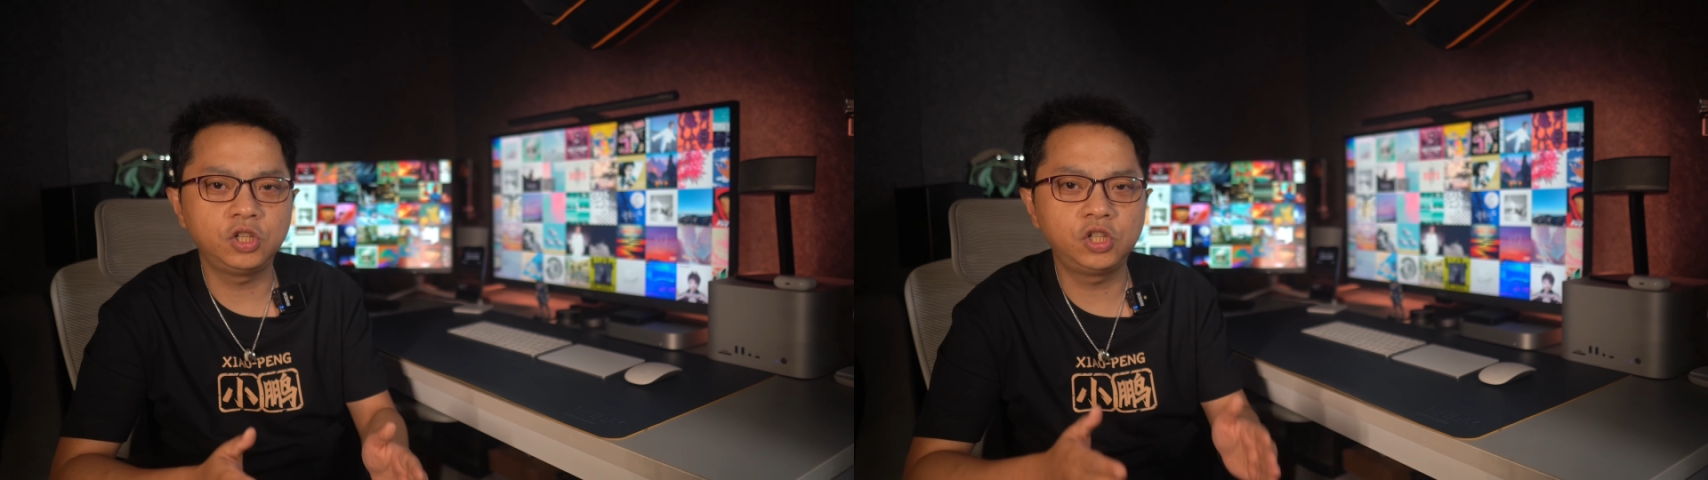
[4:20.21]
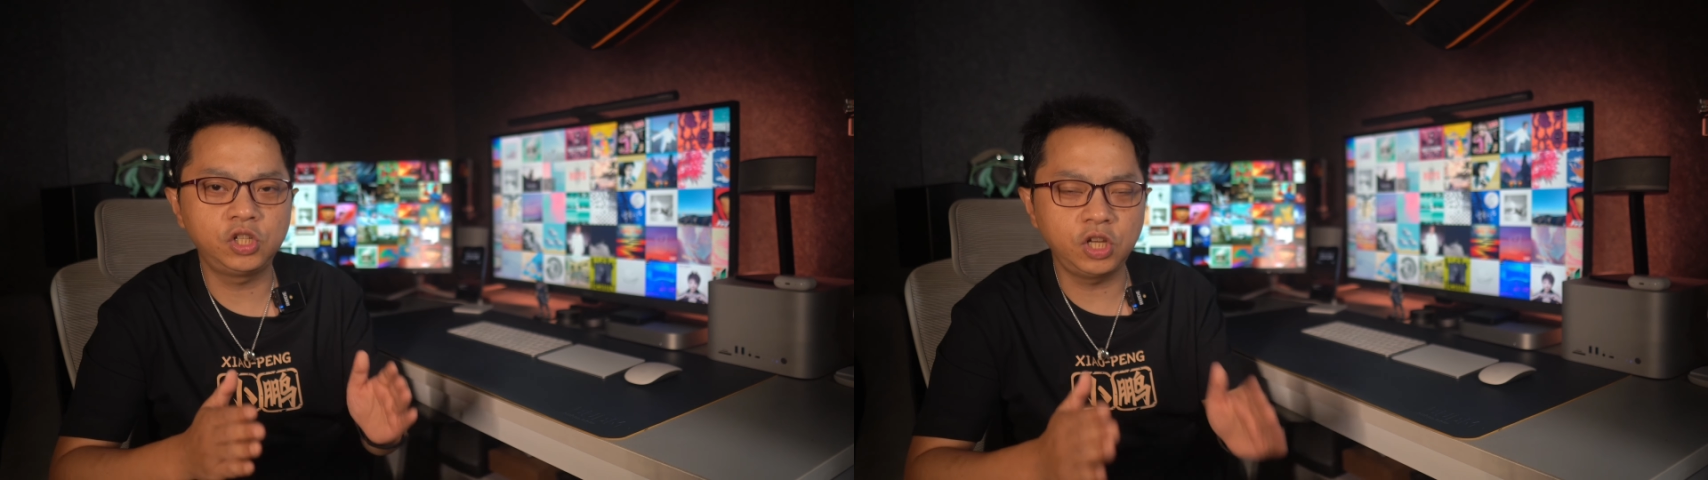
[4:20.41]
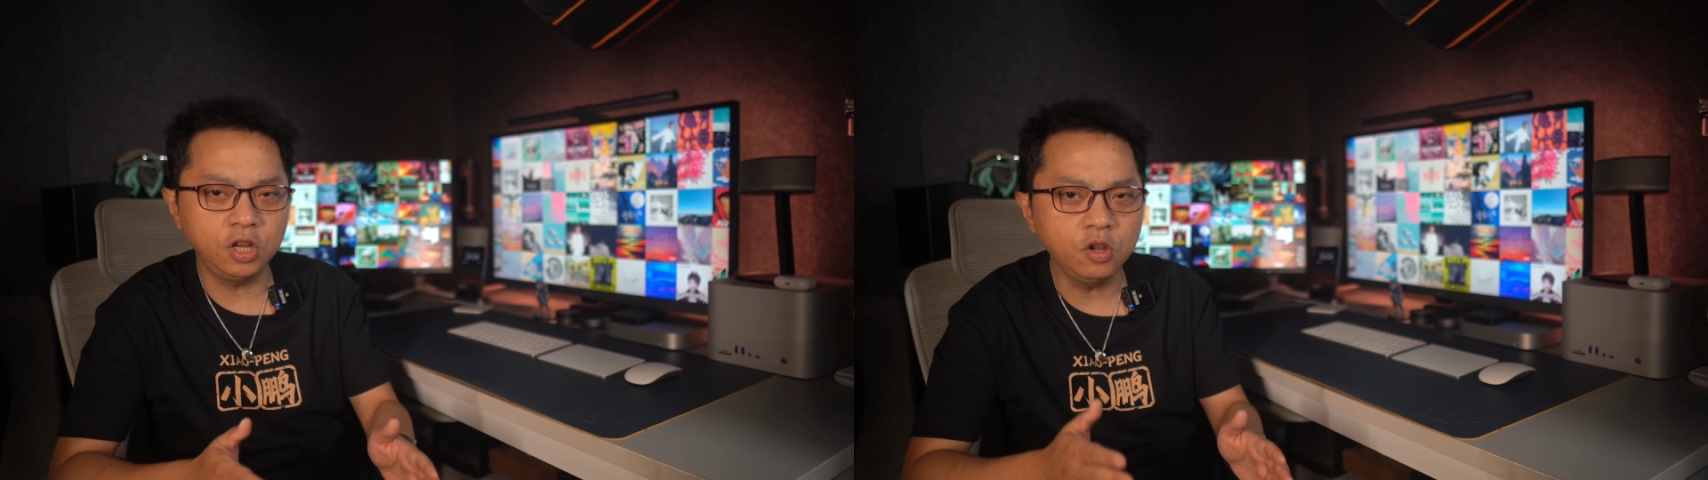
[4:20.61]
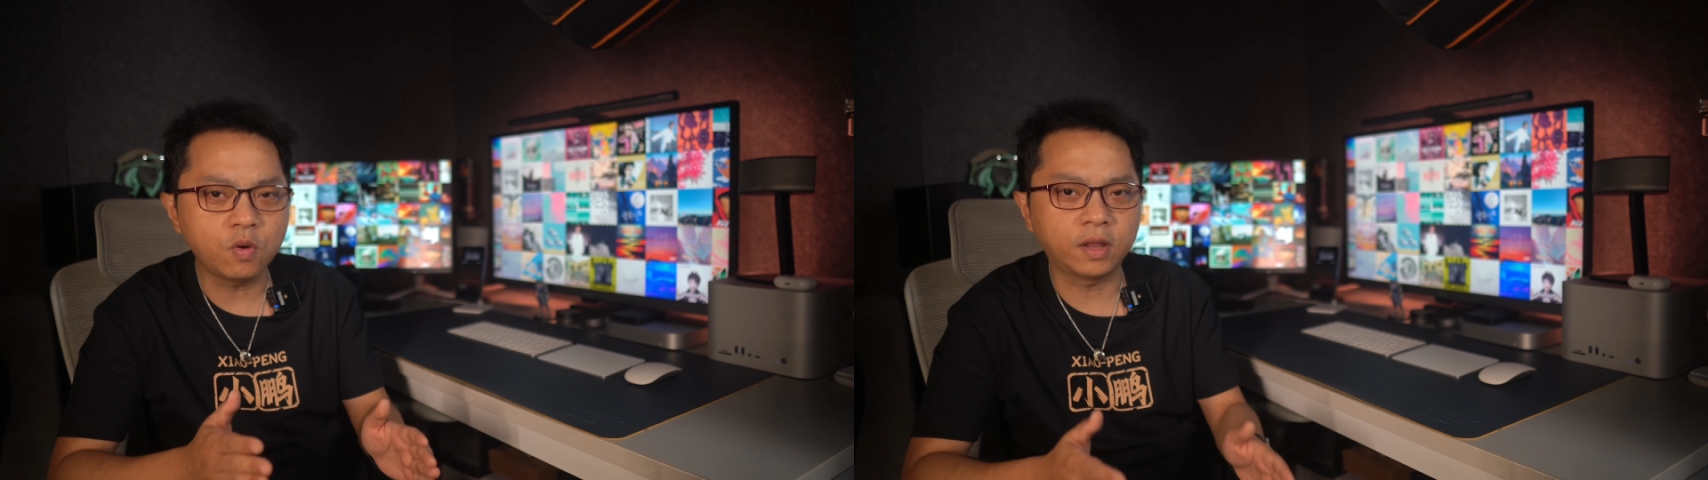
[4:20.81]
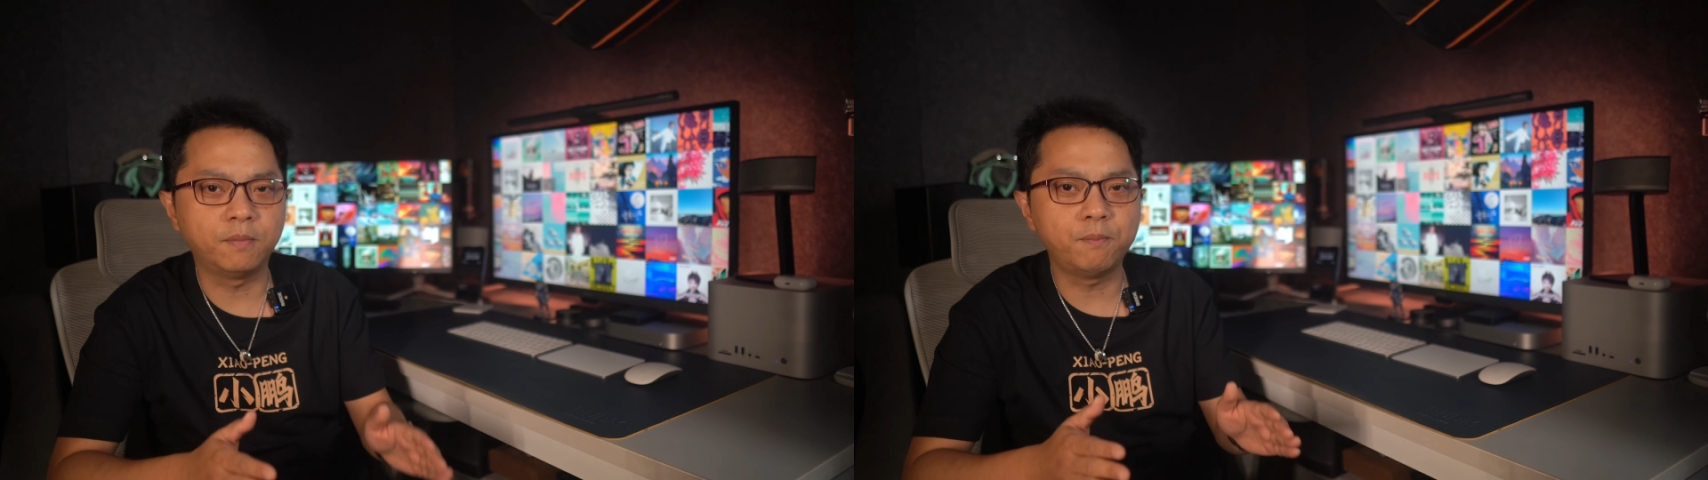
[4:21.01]
级新
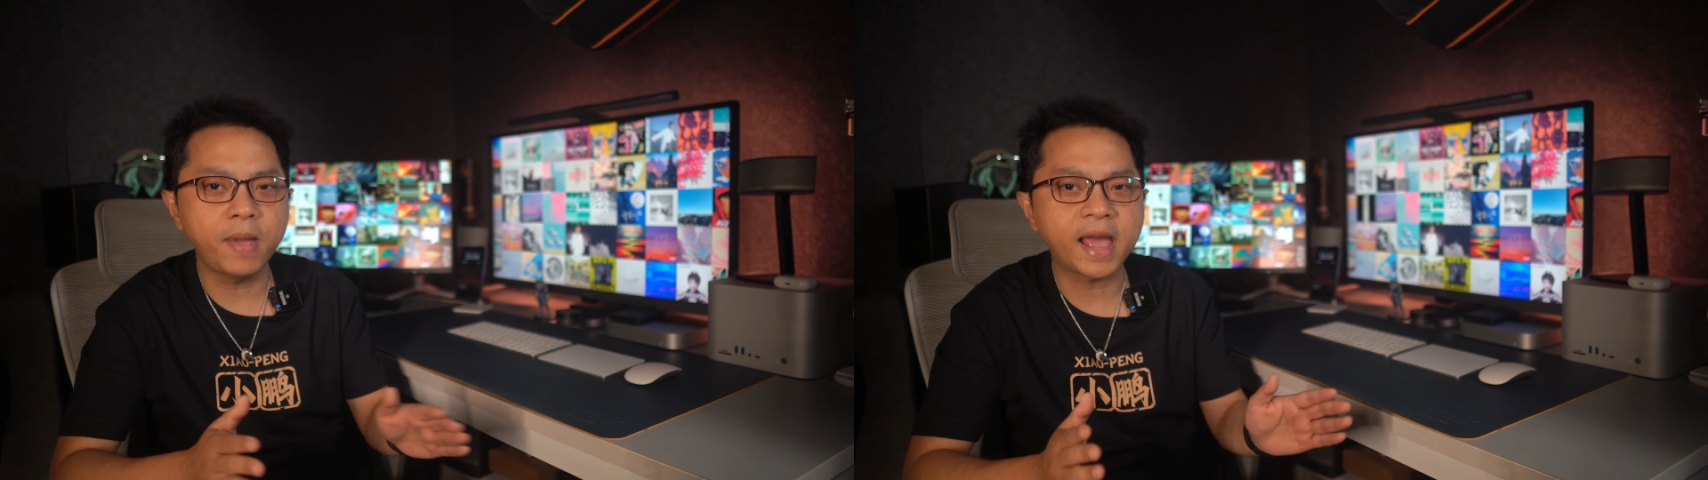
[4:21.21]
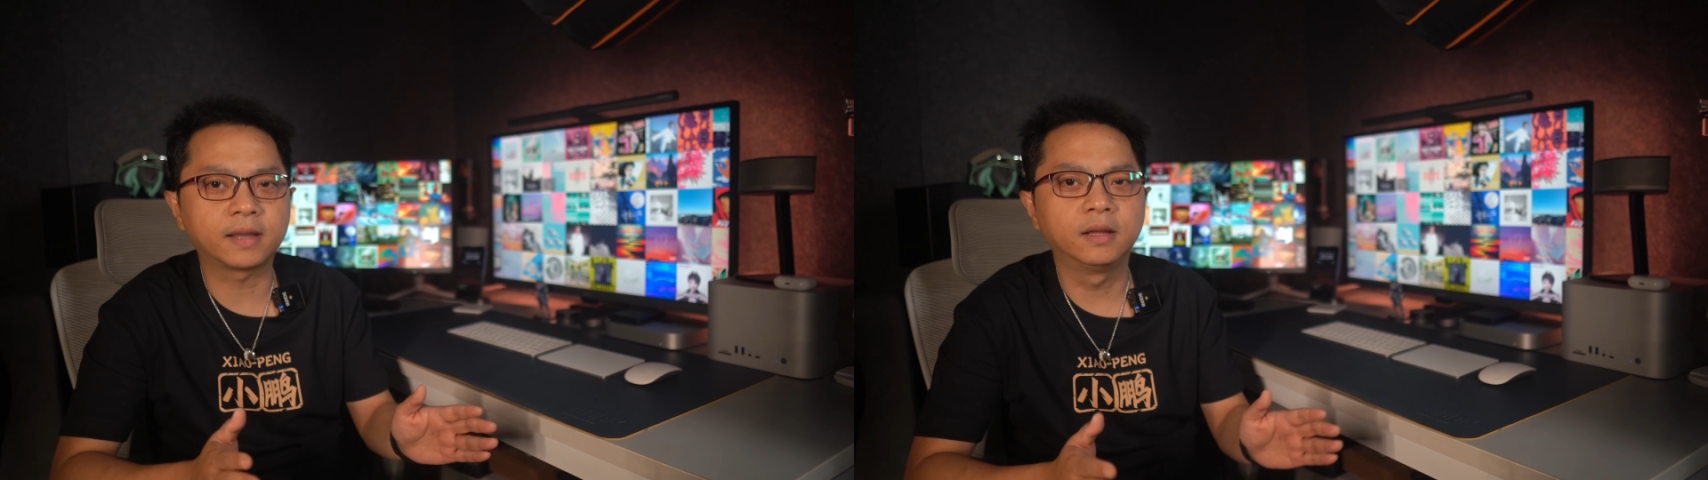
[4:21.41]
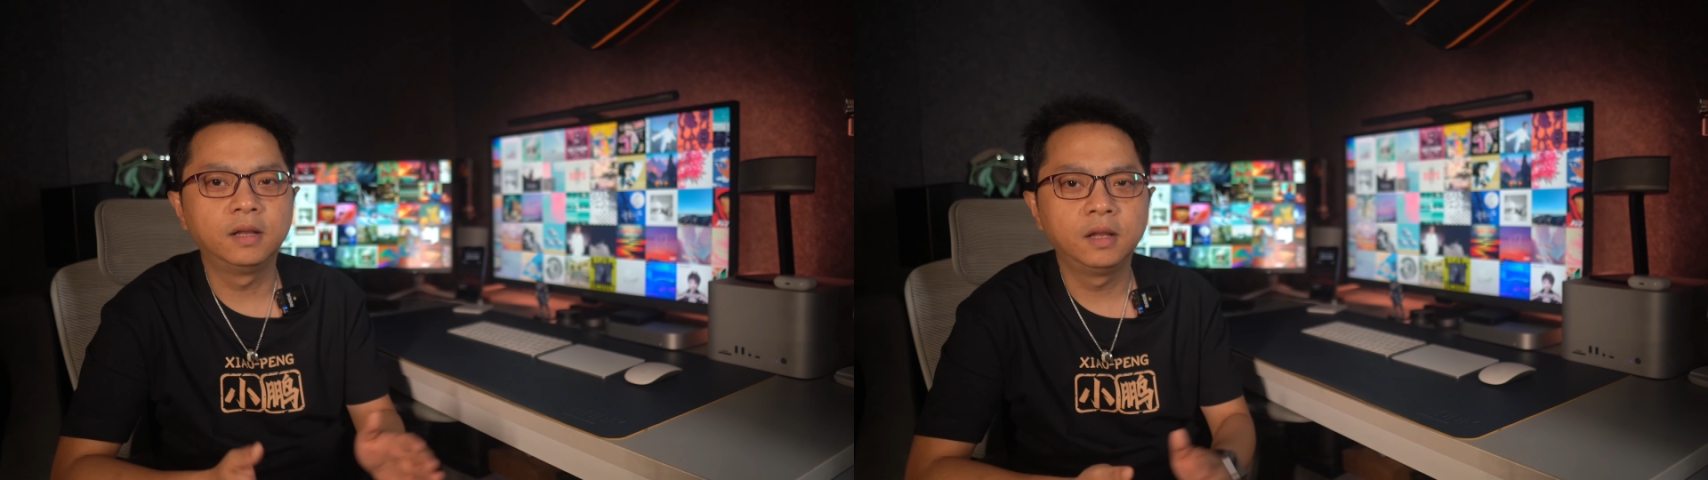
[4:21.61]
款的 Mac，